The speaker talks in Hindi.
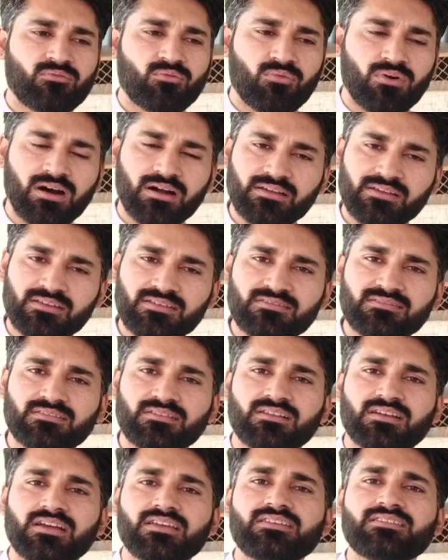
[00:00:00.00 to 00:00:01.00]
ख्वाह किस
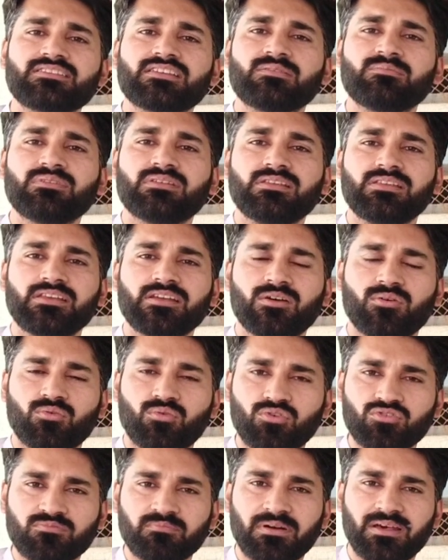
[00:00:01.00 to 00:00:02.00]
कहीं से भी लिया हो
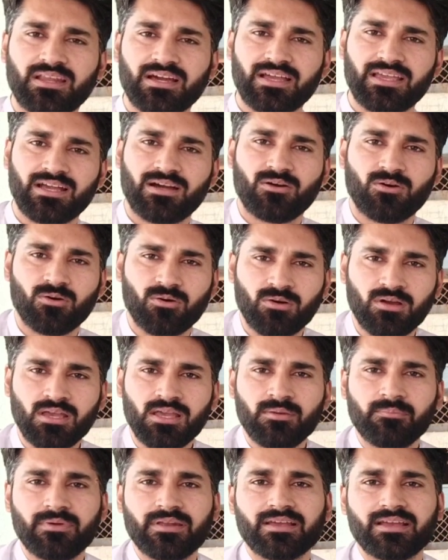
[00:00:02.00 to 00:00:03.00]
ख़ुद बनाया हो
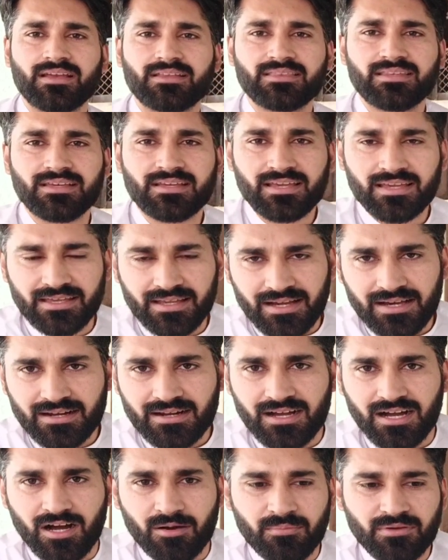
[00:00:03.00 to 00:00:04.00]
फिर कहते हैं कि यार
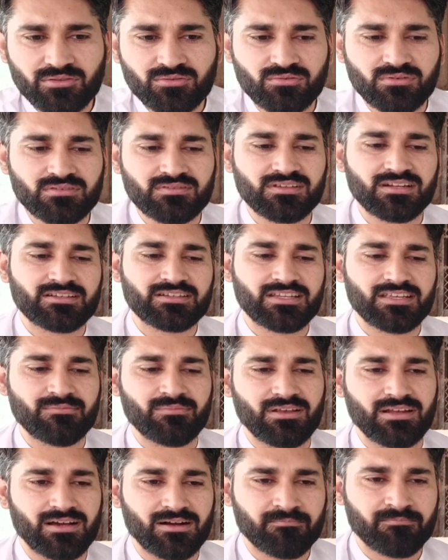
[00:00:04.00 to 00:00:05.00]
हमें तो रिज़ल्ट नहीं
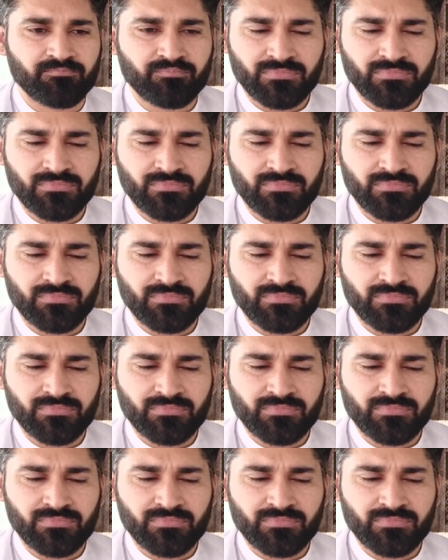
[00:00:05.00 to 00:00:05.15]
मिला